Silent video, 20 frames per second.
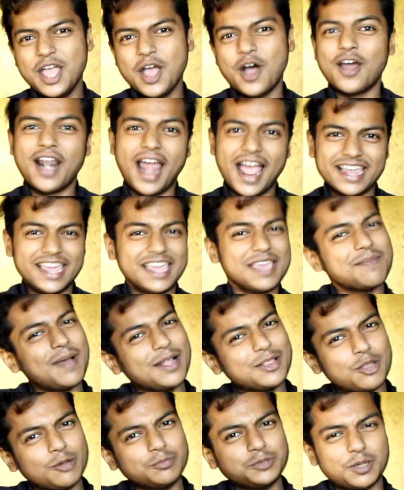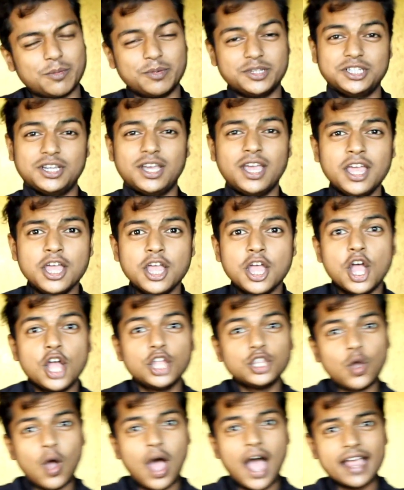और आगे की बात तो आप समझ
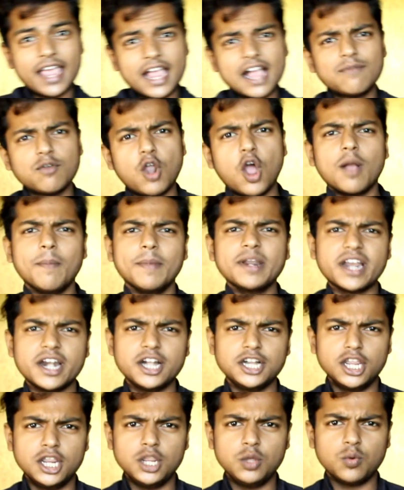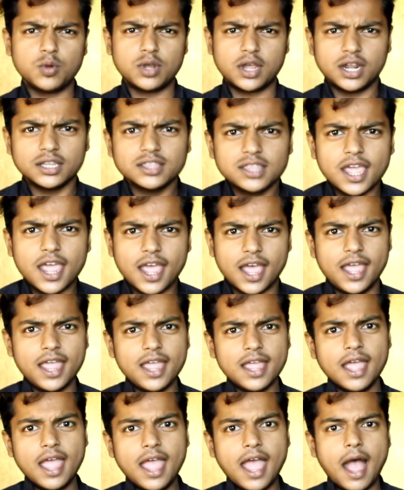गए तो आगे का ब्लॉग अपन कंटिन्यू करते हैं
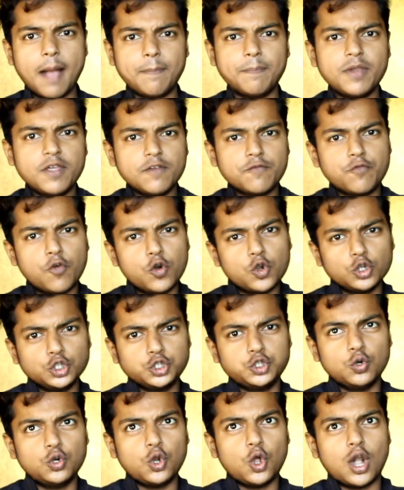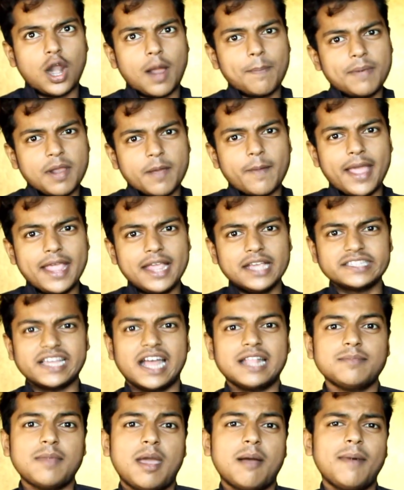अपने फोटोशूट और अपने भाई के
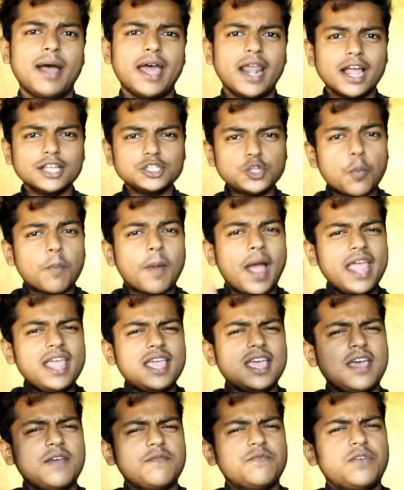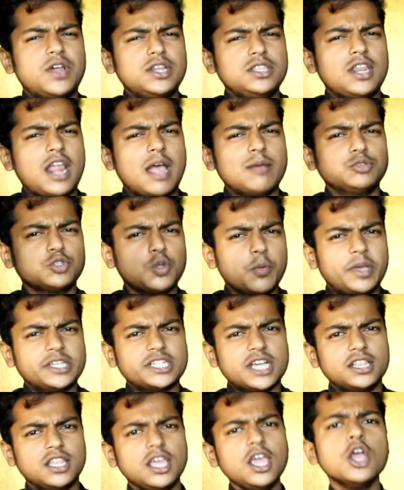साथ में हमारा जो भाई है फर्जिन आप उसको
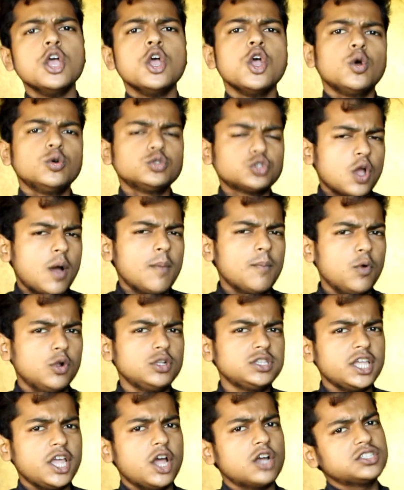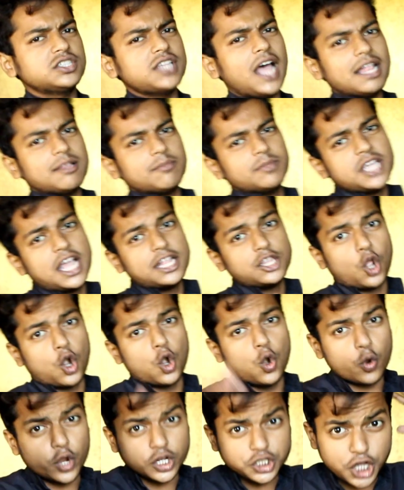पहचानते हैं उसको हम बोलते हैं और साथ में जाते हैं
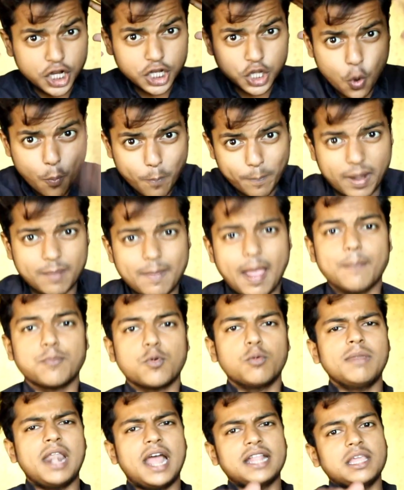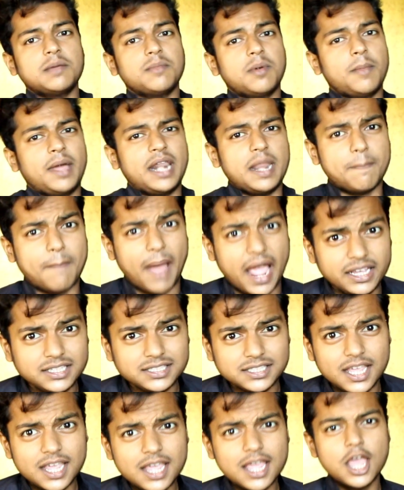और लोकेशन के ऊपर में आपको मिलाते हैं हमारे भाई
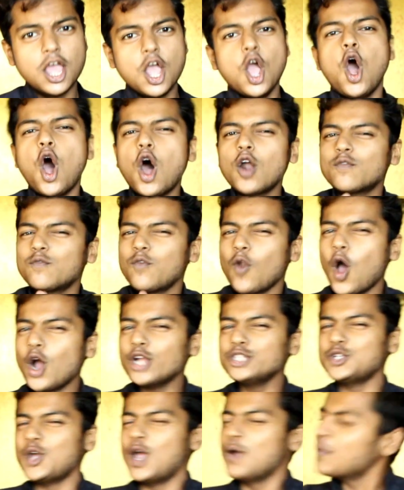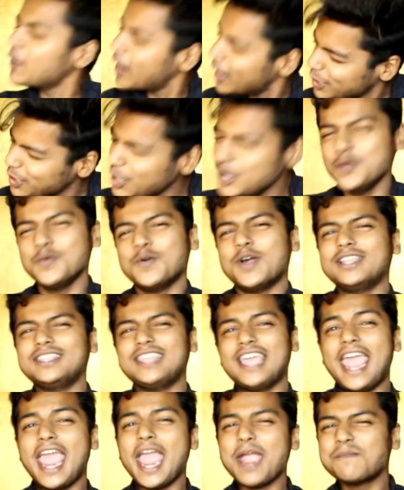से और ब्लॉग जो है वो कंटिन्यू
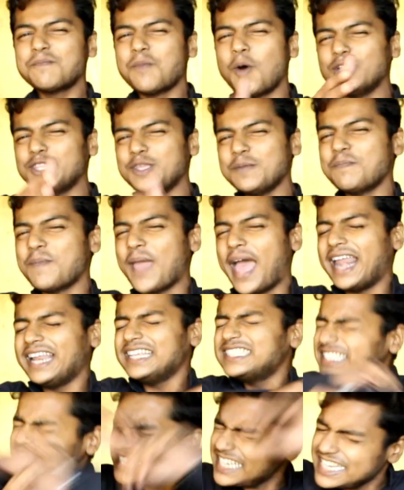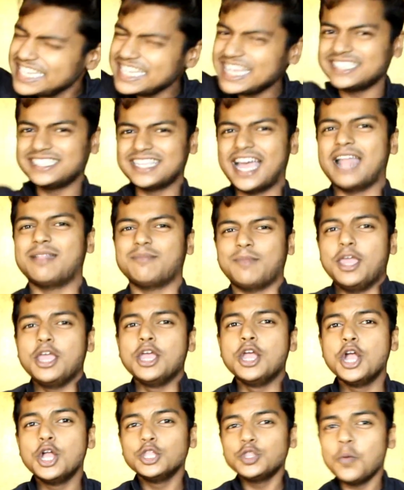करते हैं एक बहुत ही प्यारे सीन के साथ में
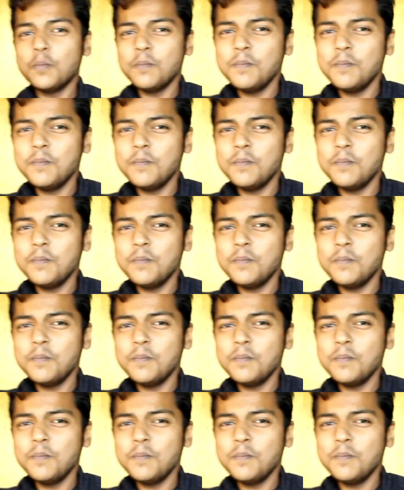तो